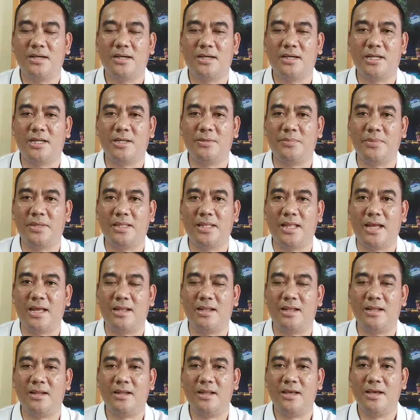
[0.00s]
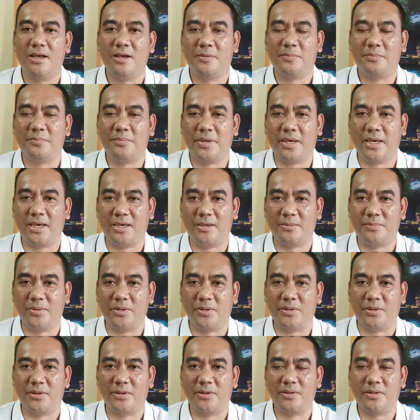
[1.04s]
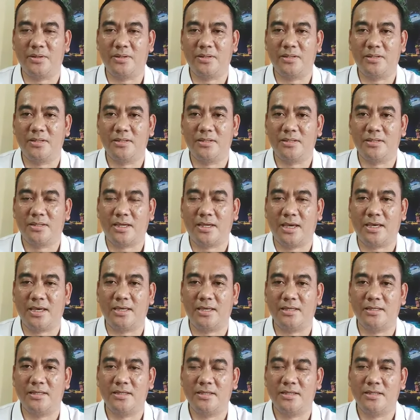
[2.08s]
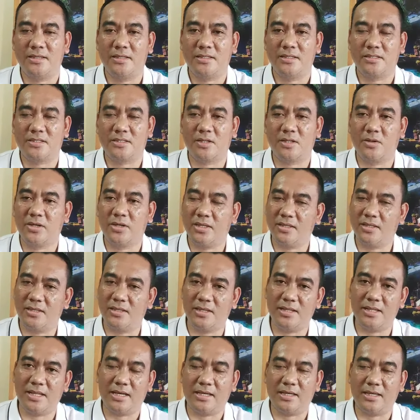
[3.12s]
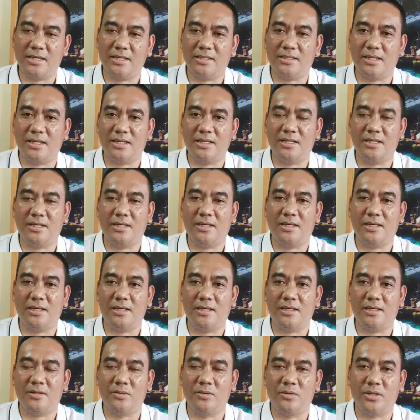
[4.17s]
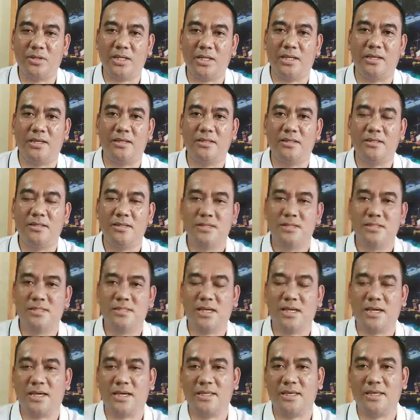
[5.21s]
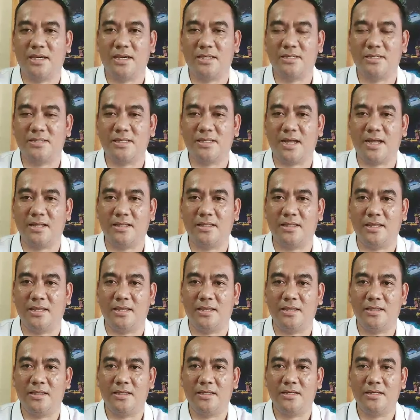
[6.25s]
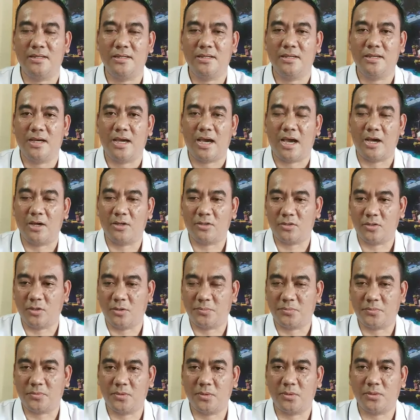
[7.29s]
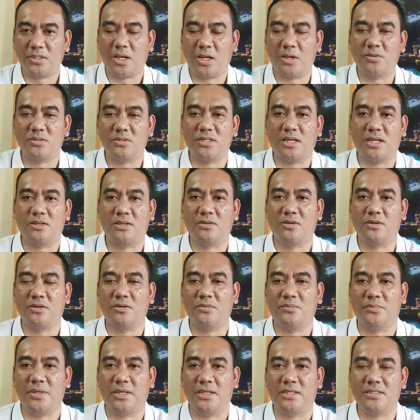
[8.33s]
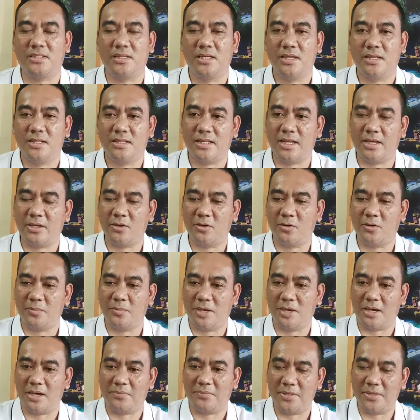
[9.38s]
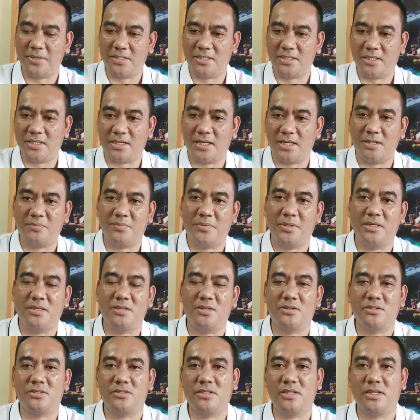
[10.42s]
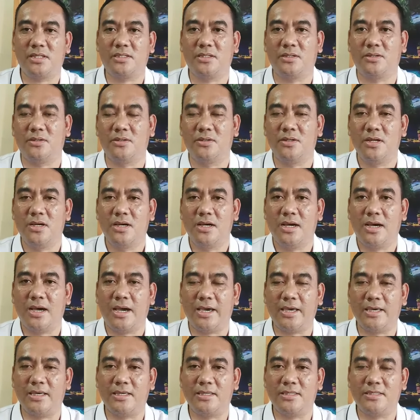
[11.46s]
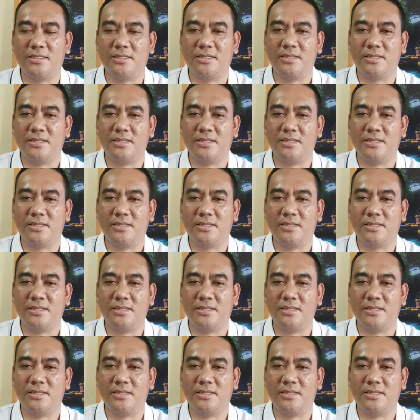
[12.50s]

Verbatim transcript: criminal behavior. Okay? So, hindi nakita ni Goring sa kanyang study out of 2,000 convicts na yung mga physical features na to ay